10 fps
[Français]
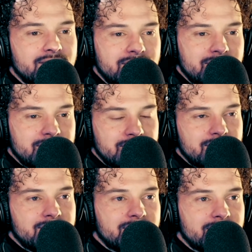le jeu il est.
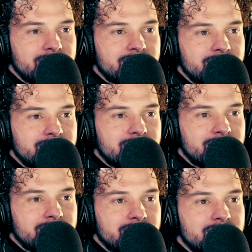fait ça
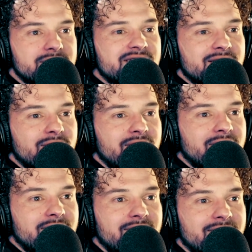marche. Il, est cassé. C'est
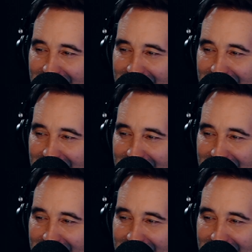quoi